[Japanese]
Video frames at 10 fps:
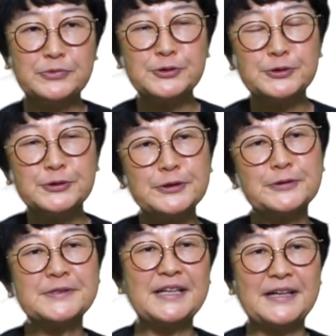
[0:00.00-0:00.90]

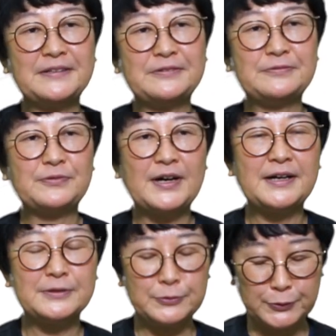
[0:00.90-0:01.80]
ムン・グニョンさん
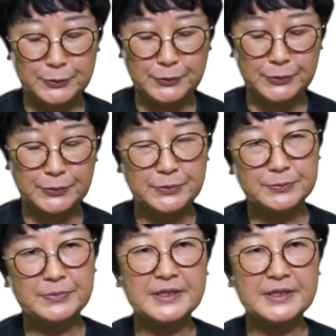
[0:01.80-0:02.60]
はあのー、